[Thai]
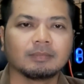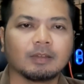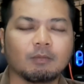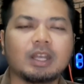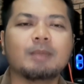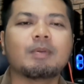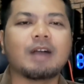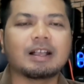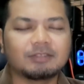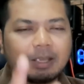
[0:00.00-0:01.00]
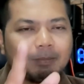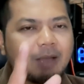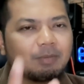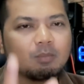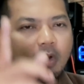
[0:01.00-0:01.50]
วันนี้ไปฟังเสียงมากพิ
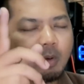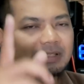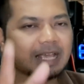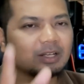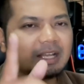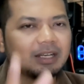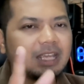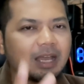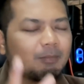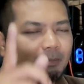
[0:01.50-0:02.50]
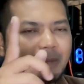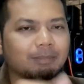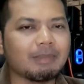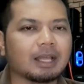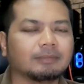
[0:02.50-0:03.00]
บุออกมาซัดเรื่องนี้ครับมัน
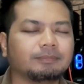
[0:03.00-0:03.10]
มาก